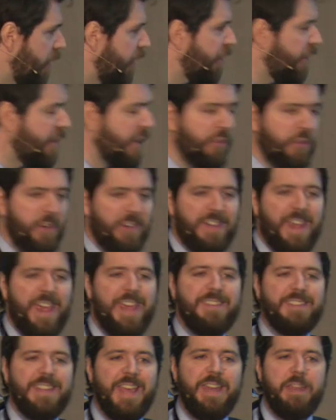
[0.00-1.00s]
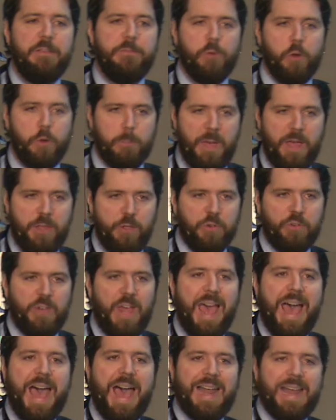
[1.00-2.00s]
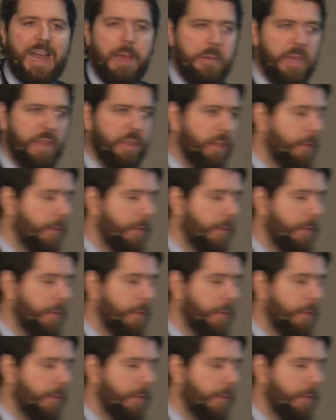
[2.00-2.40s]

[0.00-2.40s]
o sensores estén informados a la vez.